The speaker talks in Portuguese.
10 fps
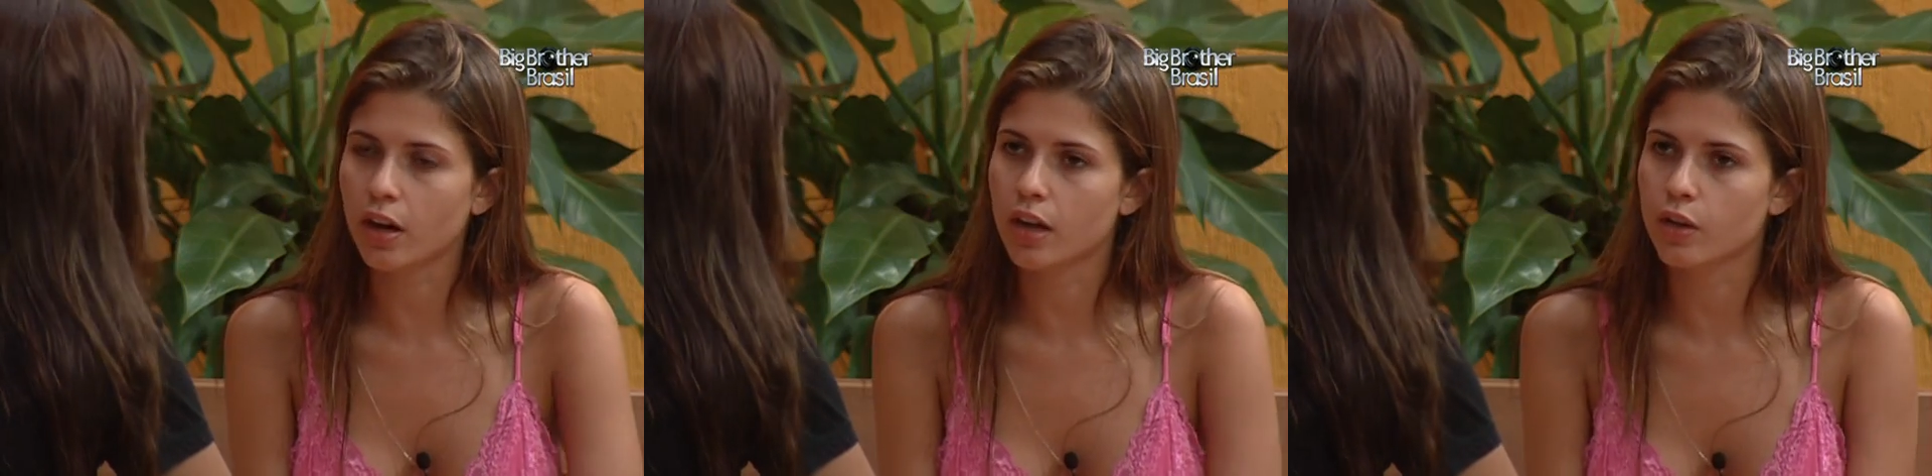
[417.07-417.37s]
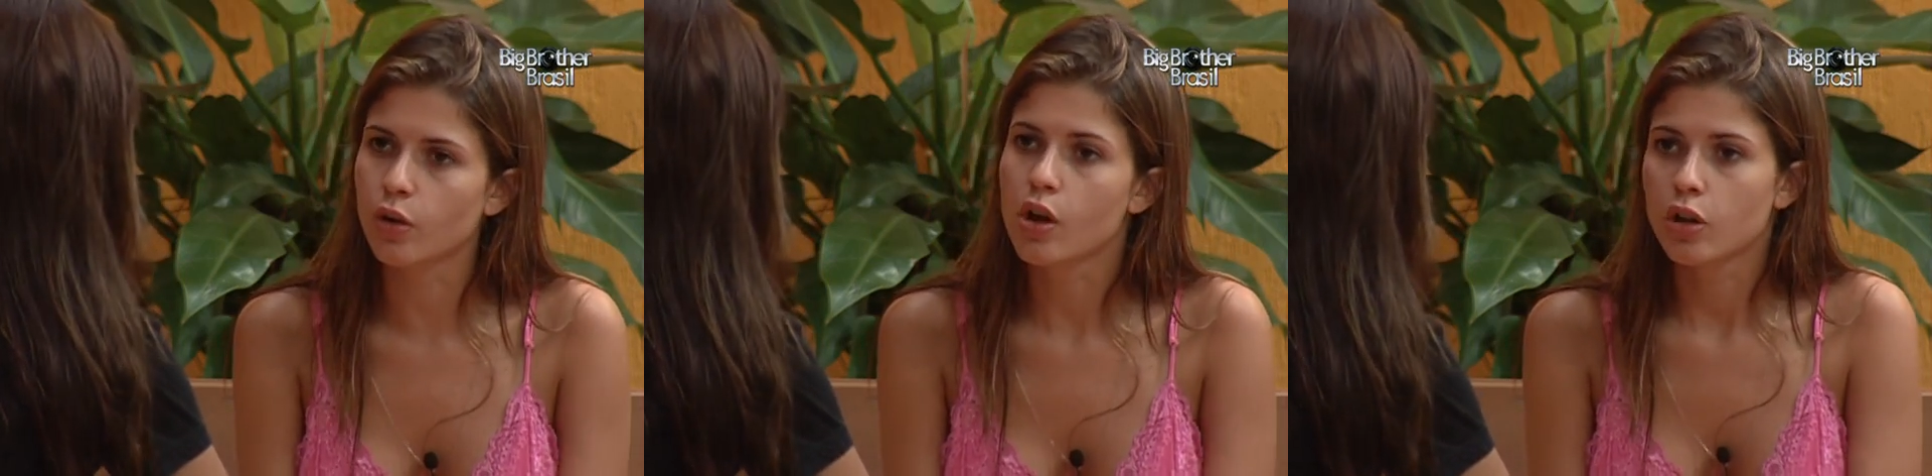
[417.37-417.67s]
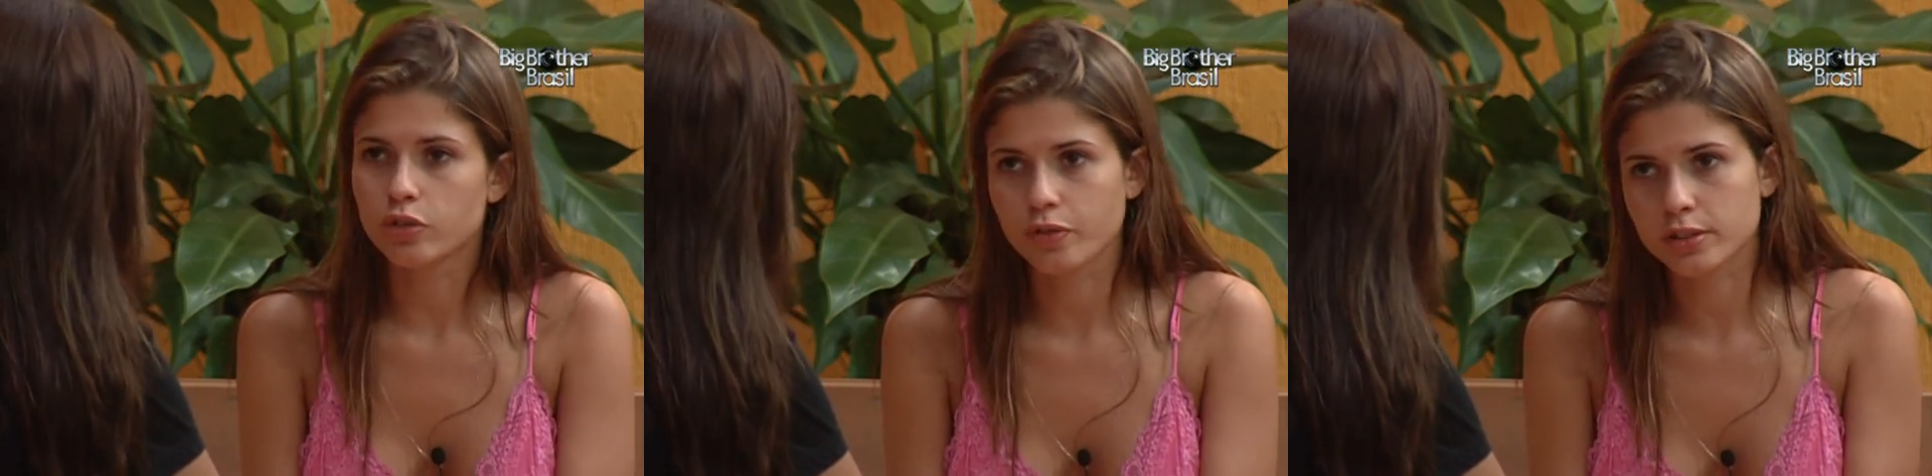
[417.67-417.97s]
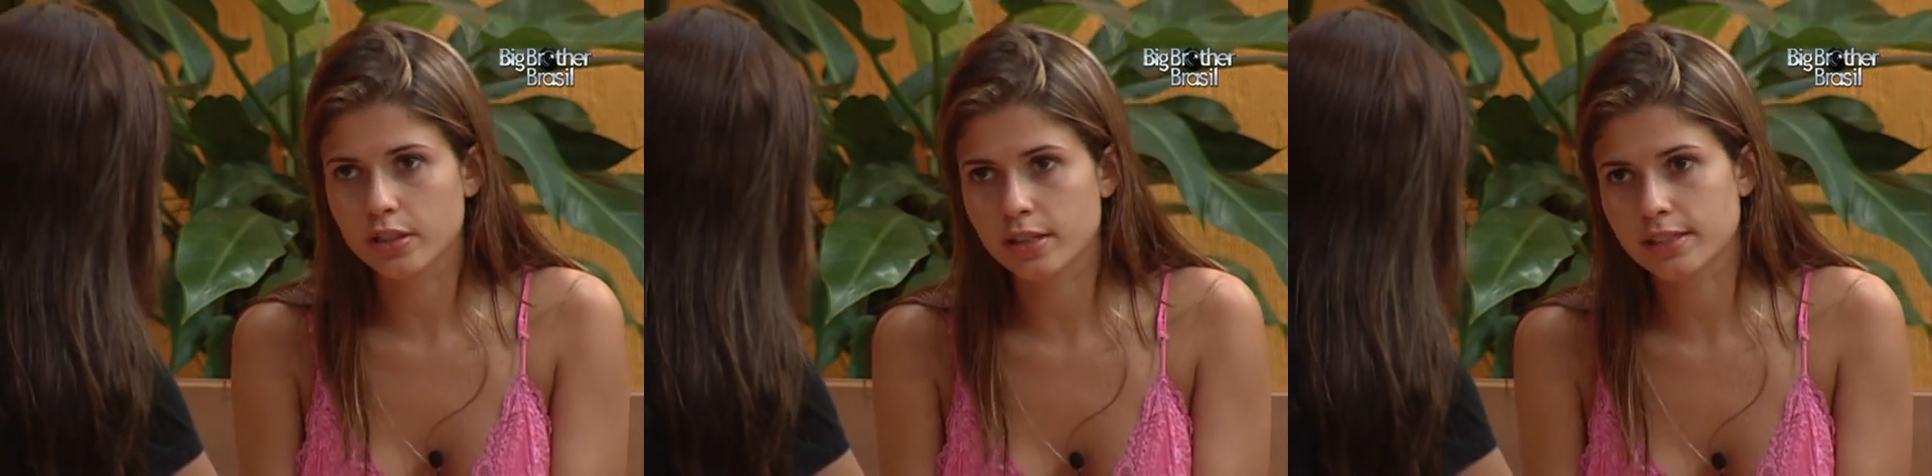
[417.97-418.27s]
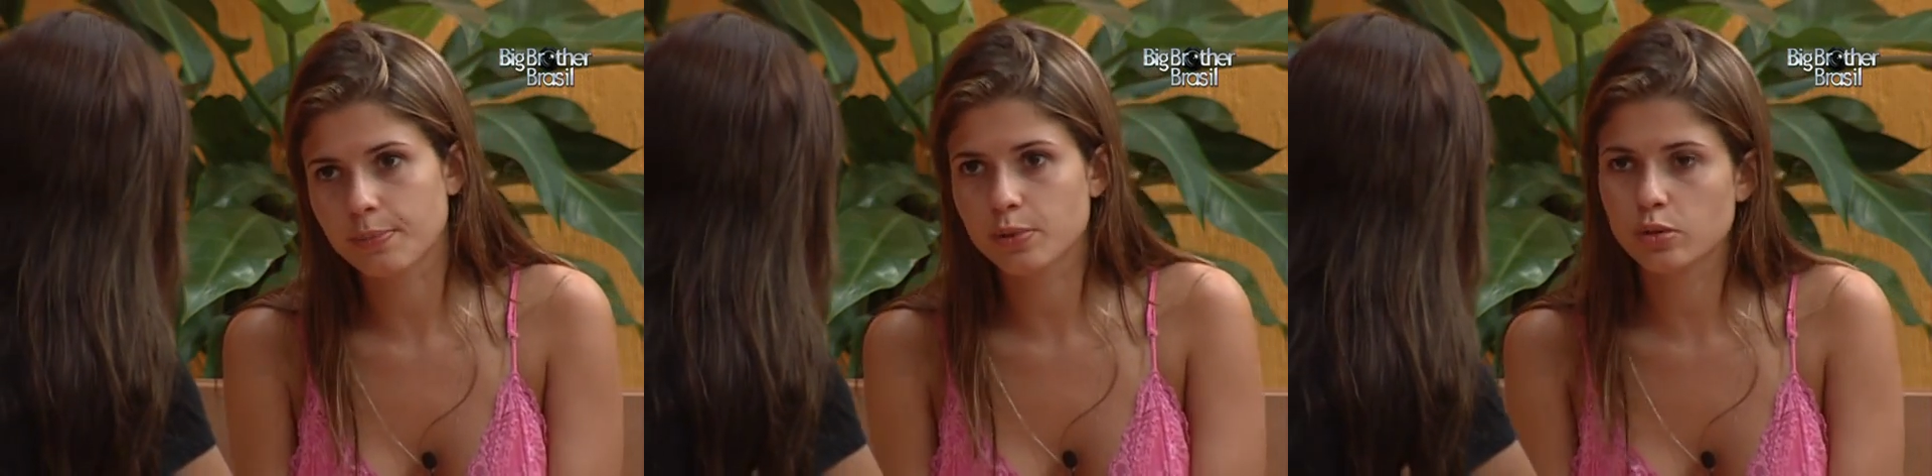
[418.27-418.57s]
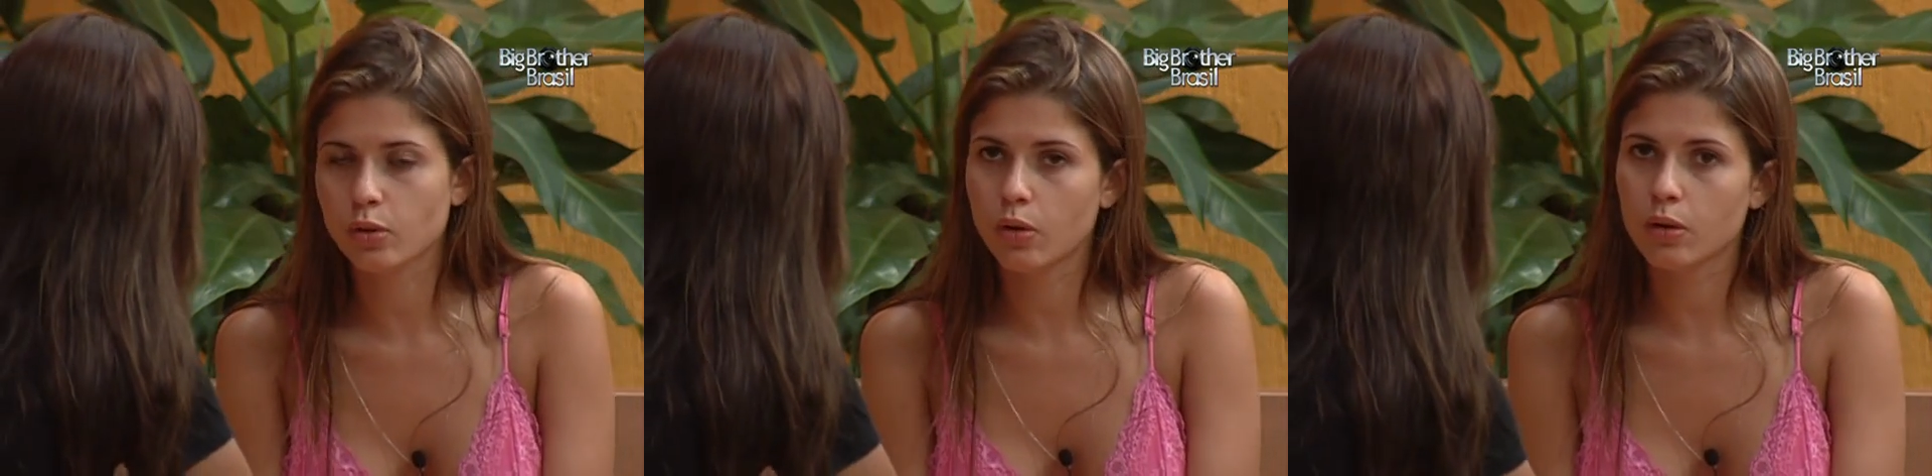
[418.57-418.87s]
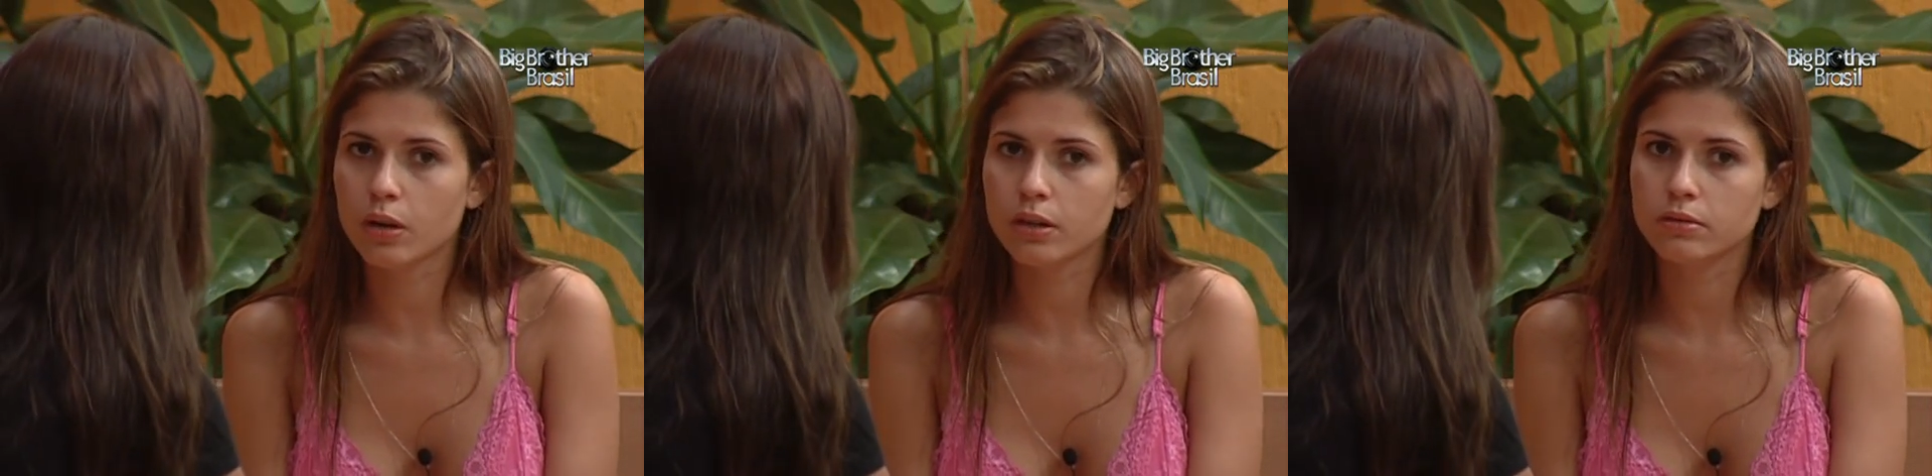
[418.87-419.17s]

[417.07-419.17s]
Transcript: Olha, eu estou votando nessa pessoa,